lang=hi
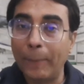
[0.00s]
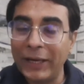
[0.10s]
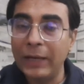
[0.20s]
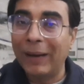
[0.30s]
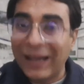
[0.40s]

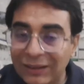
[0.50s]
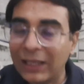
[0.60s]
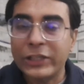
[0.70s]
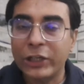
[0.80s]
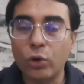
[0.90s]
अपनी
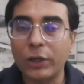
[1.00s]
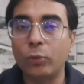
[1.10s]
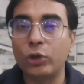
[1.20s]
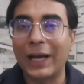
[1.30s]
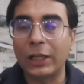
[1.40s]
बहत्तर सीटों की
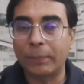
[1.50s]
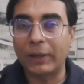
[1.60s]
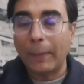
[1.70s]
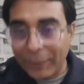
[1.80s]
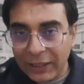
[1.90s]
बुनियाद
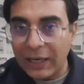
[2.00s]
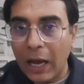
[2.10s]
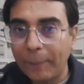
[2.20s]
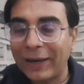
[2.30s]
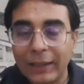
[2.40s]
पर अपनी
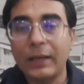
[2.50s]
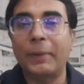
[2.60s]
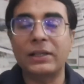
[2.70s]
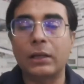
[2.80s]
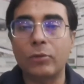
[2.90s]
यहां पर अहदा
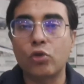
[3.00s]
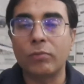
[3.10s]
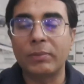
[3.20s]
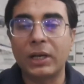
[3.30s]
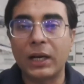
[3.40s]
पाकिस्तान में
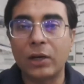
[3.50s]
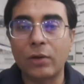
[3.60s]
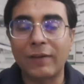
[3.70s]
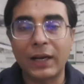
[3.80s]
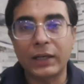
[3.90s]
हुकूमत बनाना
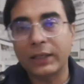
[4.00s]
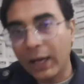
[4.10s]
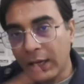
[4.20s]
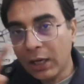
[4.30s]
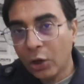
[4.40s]
को गवारा
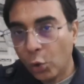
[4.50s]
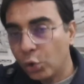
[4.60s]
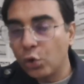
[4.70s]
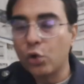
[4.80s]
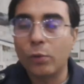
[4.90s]
किया
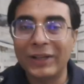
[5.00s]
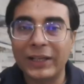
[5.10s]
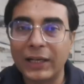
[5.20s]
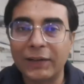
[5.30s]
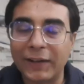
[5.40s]
उनको हुकूमत
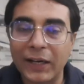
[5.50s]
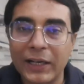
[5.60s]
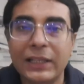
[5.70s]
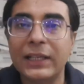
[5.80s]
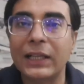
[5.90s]
देना गवारा
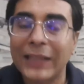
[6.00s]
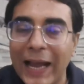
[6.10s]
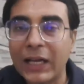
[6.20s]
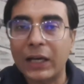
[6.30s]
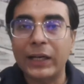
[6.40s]
नहीं किया
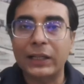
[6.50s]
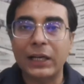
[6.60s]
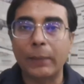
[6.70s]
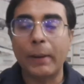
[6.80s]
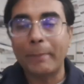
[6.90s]
तय कर लिया
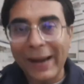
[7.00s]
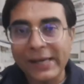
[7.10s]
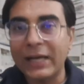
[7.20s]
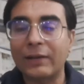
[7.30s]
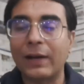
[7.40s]
था कि मैं
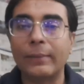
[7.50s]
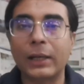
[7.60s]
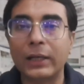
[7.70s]
मैंडेट अवाम